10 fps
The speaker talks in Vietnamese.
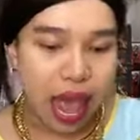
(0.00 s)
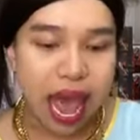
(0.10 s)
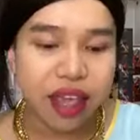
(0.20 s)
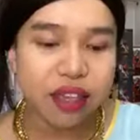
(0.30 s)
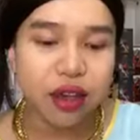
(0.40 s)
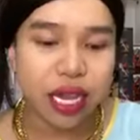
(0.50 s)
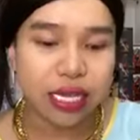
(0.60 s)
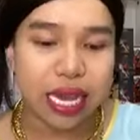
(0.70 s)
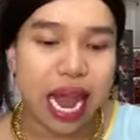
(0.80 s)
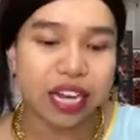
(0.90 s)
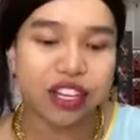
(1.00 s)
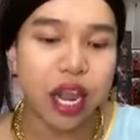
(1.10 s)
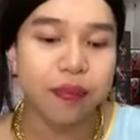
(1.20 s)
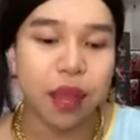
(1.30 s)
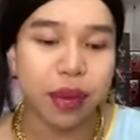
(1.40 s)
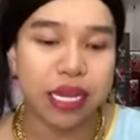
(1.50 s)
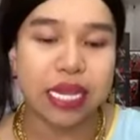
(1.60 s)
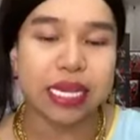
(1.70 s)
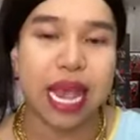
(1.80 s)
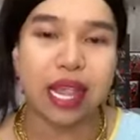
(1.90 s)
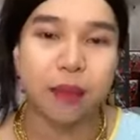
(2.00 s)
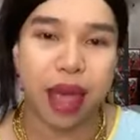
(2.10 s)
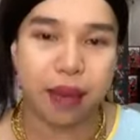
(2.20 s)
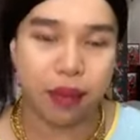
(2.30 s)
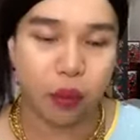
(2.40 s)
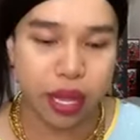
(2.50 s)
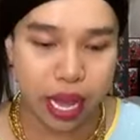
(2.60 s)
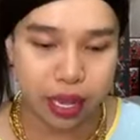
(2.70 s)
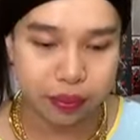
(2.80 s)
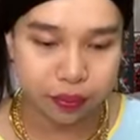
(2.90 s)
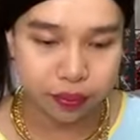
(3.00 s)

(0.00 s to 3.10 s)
Ai chưa chia sẻ livestream thì mình chia sẻ giùm em nha quý vị